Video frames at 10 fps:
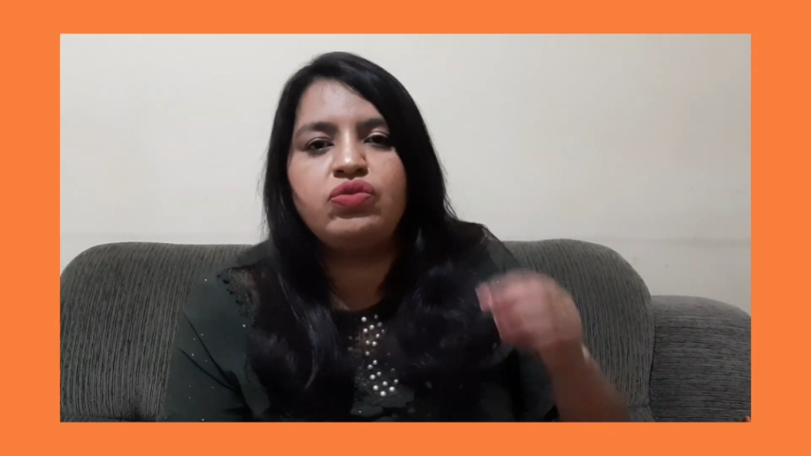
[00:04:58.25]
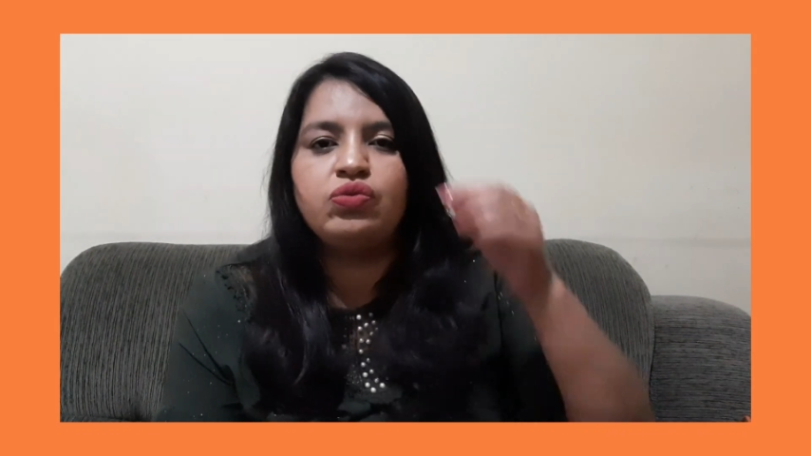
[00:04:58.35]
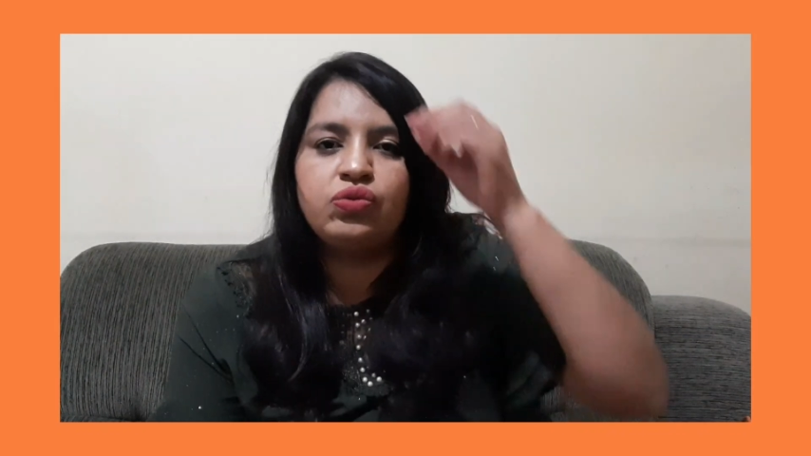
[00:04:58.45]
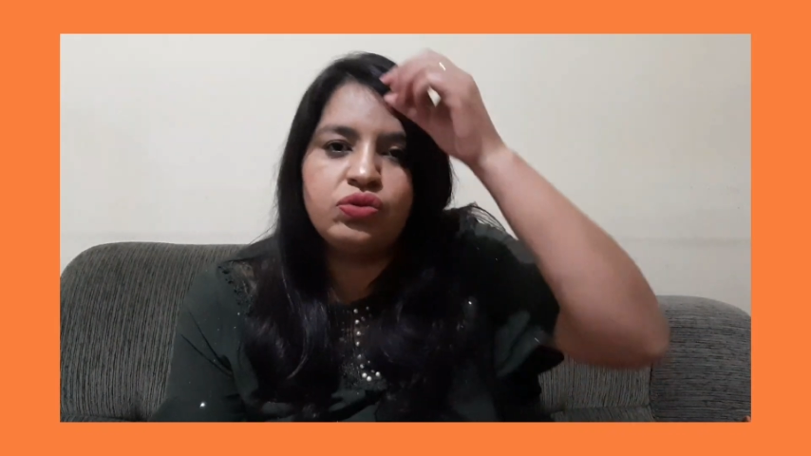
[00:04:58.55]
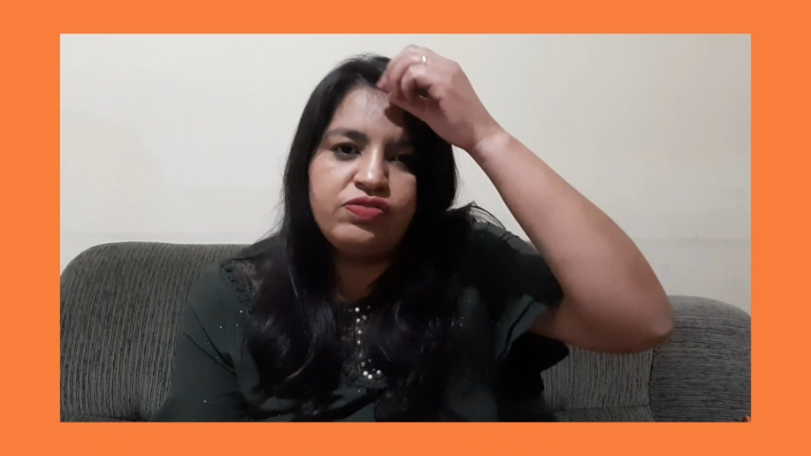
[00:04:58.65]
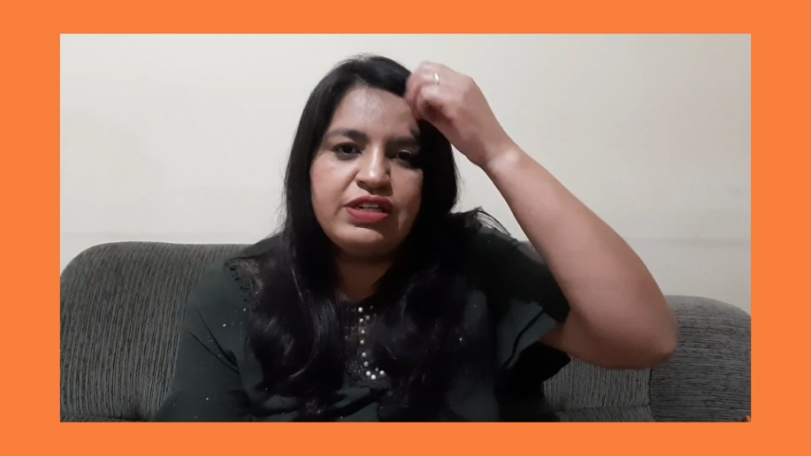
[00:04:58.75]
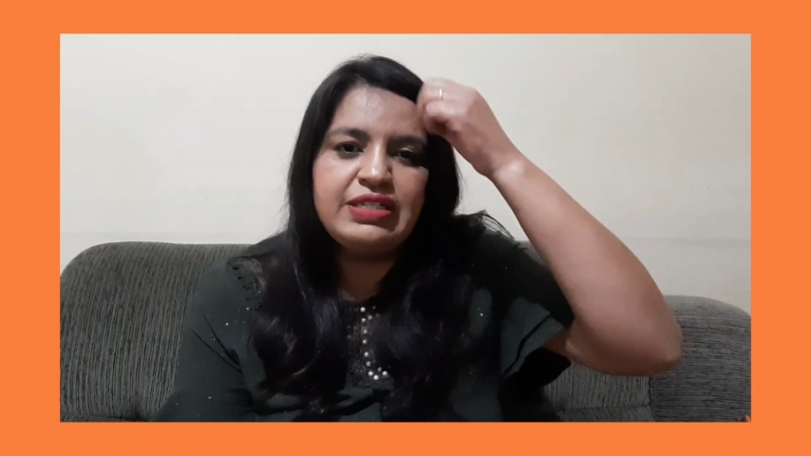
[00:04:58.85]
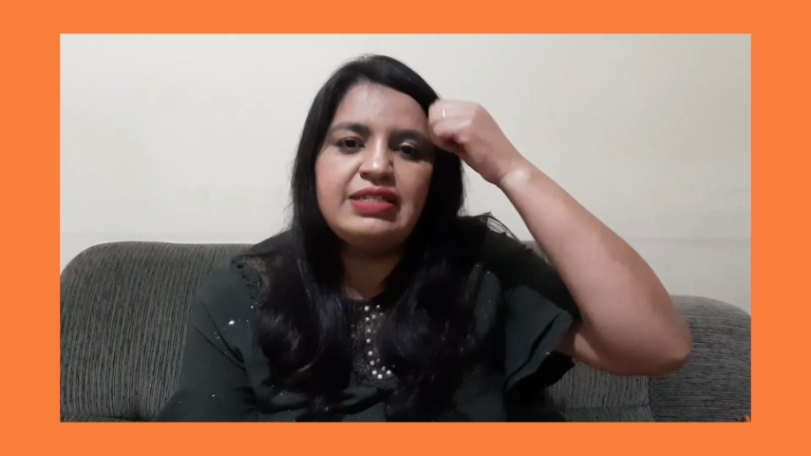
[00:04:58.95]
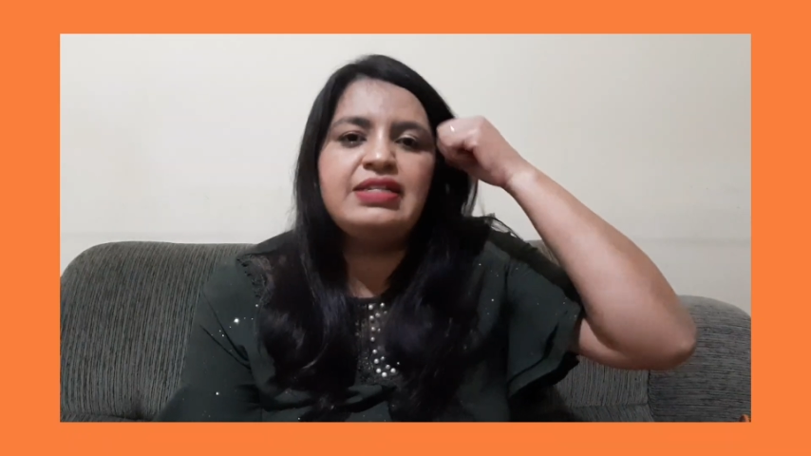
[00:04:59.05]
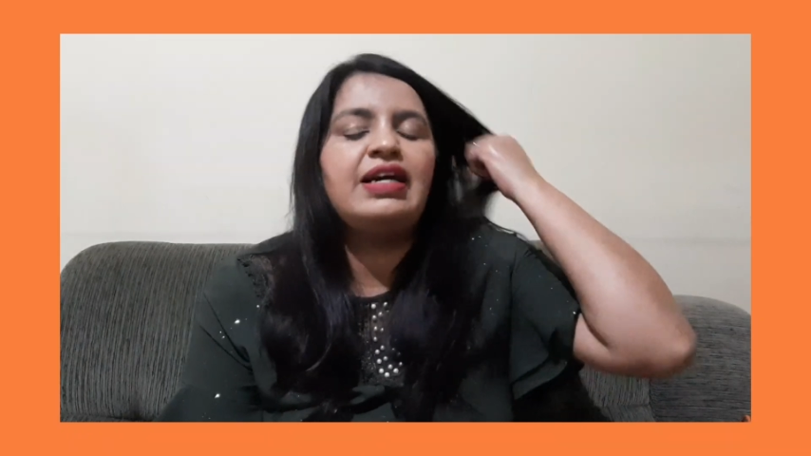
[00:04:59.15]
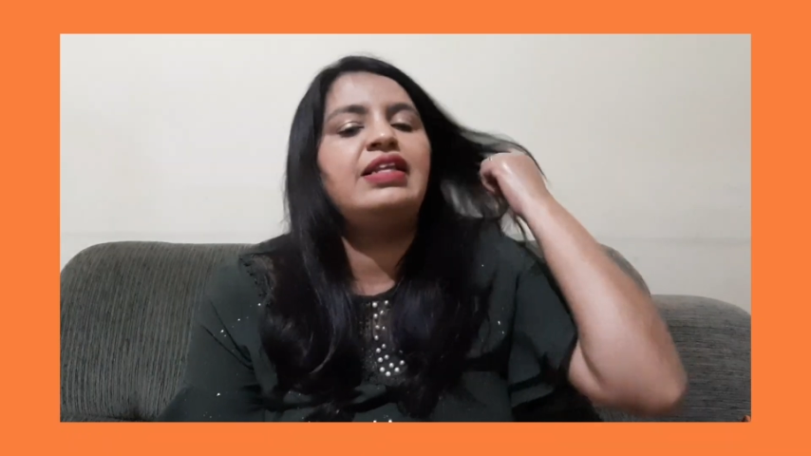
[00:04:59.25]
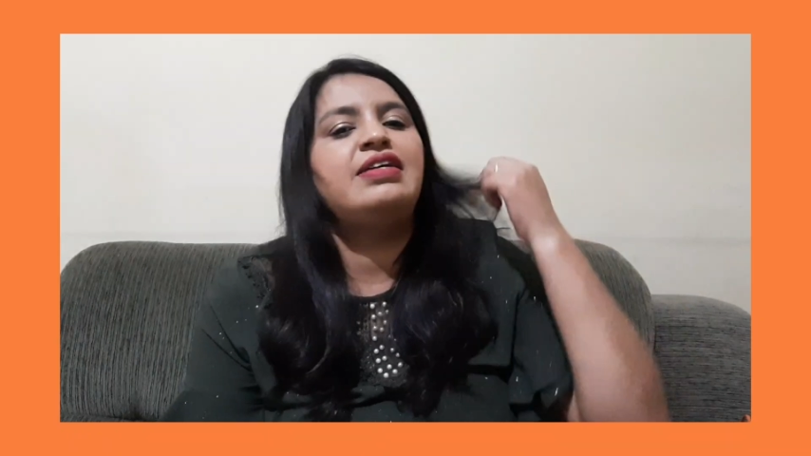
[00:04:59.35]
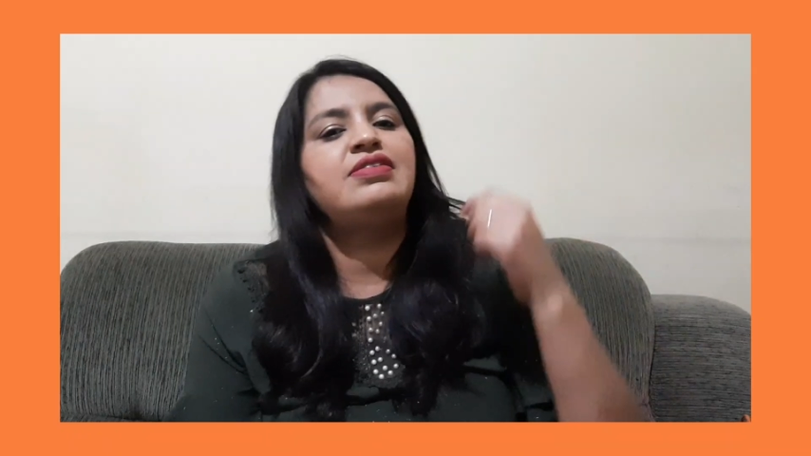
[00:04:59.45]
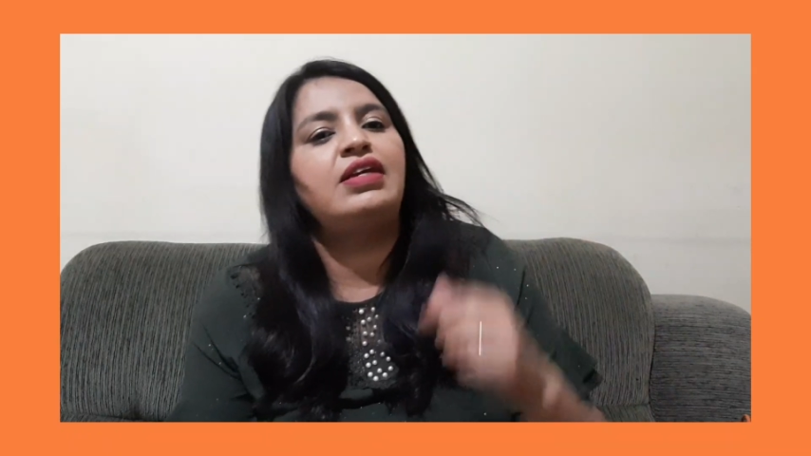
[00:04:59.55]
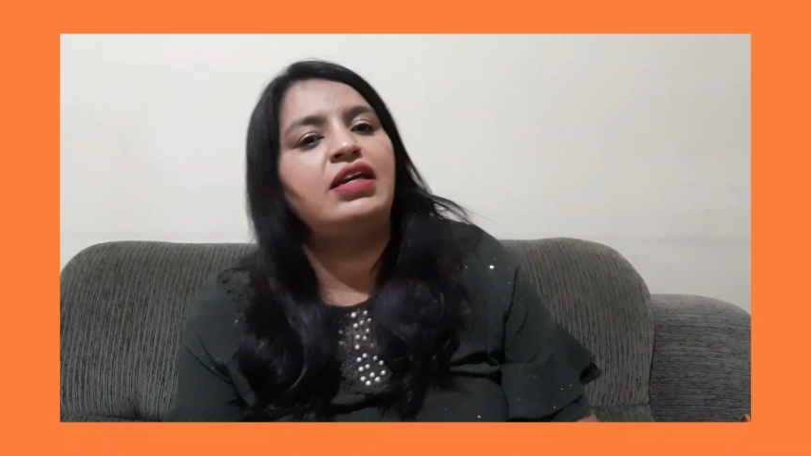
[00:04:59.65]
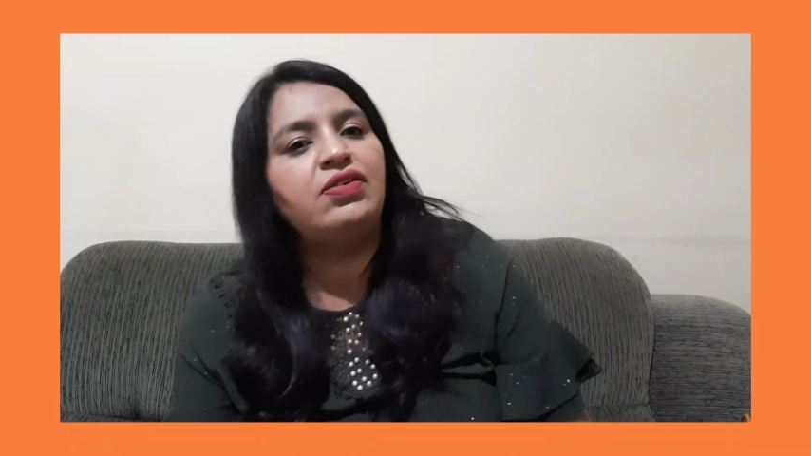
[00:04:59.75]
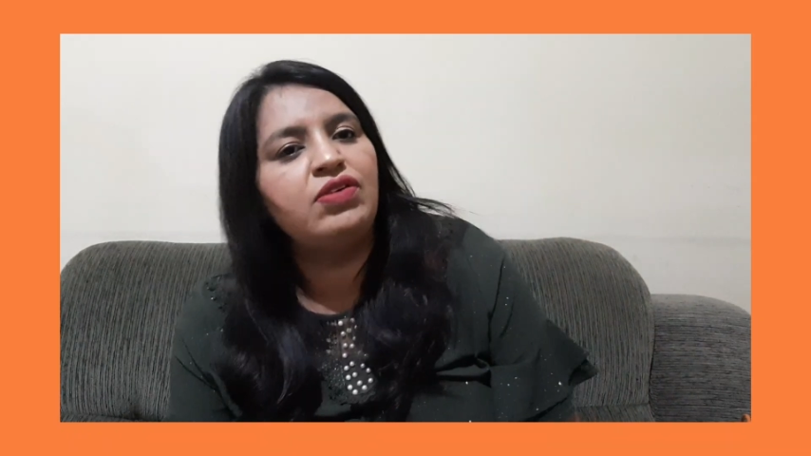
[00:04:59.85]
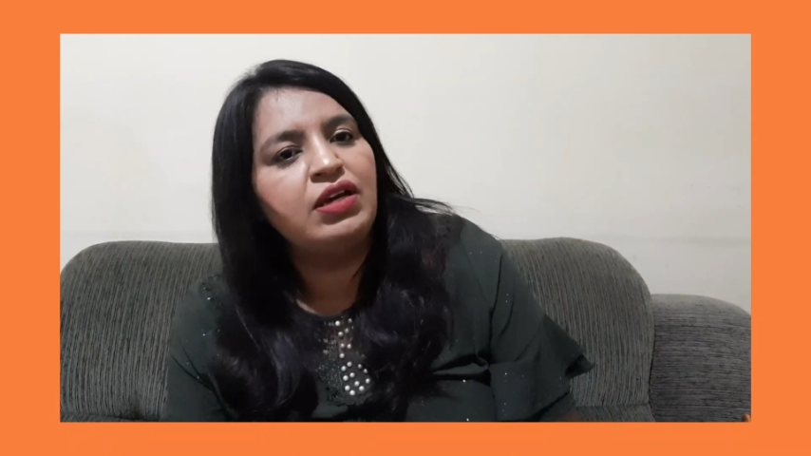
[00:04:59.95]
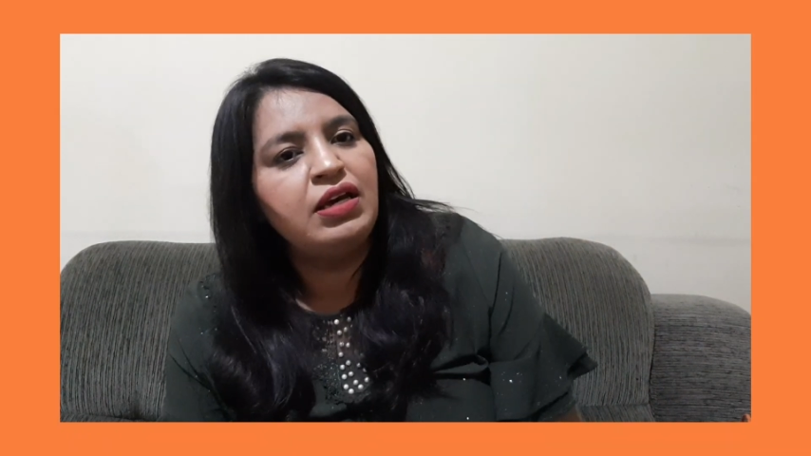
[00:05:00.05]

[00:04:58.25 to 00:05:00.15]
tudo, fazer esse cadastrinho